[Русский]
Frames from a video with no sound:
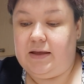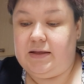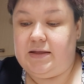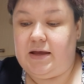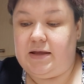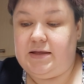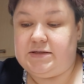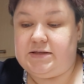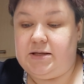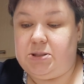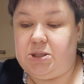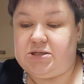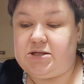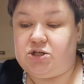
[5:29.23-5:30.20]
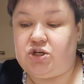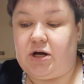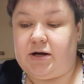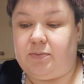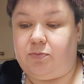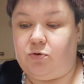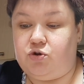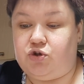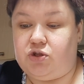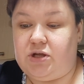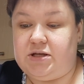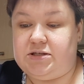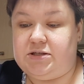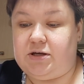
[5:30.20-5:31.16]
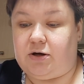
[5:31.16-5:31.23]
Я, если честно,
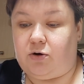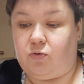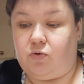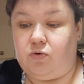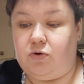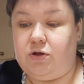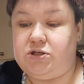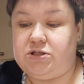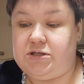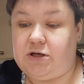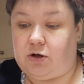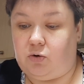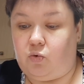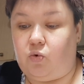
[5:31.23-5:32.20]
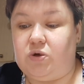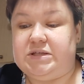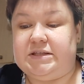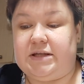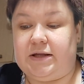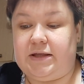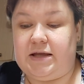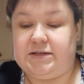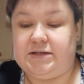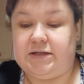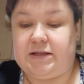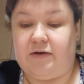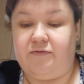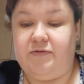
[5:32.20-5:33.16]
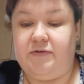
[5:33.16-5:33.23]
жаропрочное стекло, стекло страна
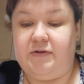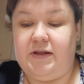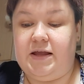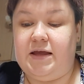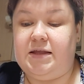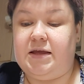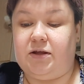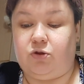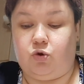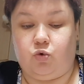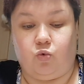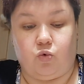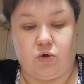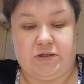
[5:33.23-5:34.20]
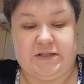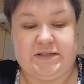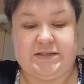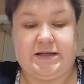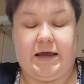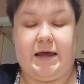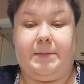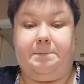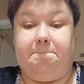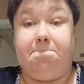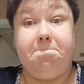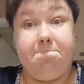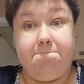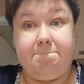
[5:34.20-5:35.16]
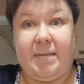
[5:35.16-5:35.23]
изготовления Турция.
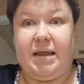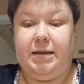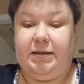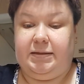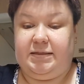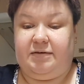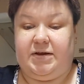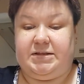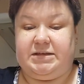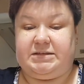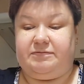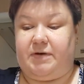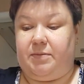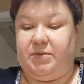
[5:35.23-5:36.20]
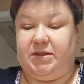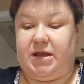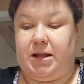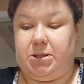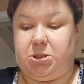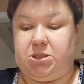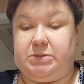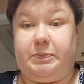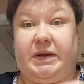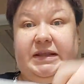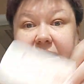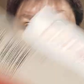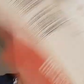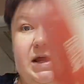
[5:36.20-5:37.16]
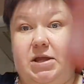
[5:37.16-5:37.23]
Давайте с вами дальше
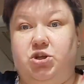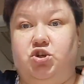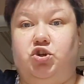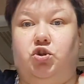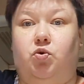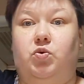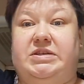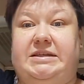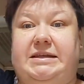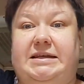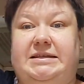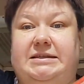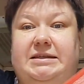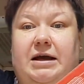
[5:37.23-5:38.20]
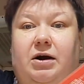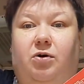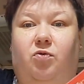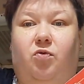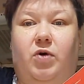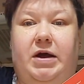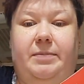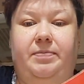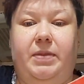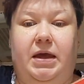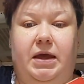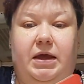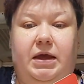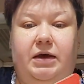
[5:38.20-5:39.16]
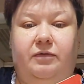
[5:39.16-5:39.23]
смотреть, что здесь такое.
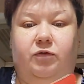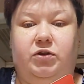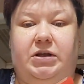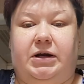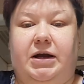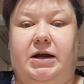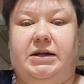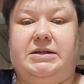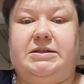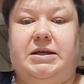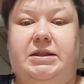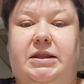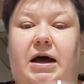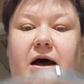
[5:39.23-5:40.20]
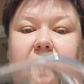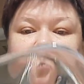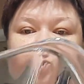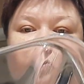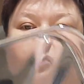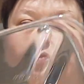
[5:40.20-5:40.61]
Вот такая красота. Тут